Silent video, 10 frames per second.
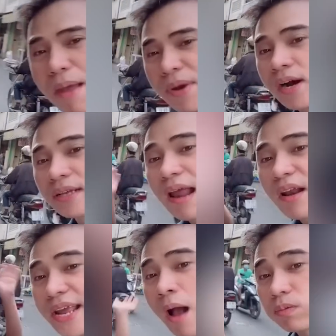mai mình hứa tao
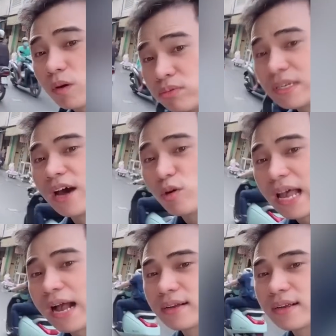là đi học đúng giờ đúng
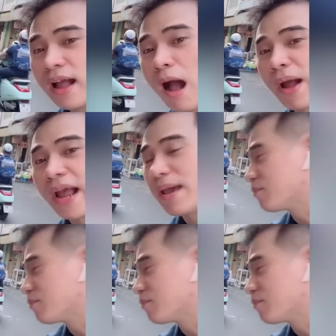giấc, học hành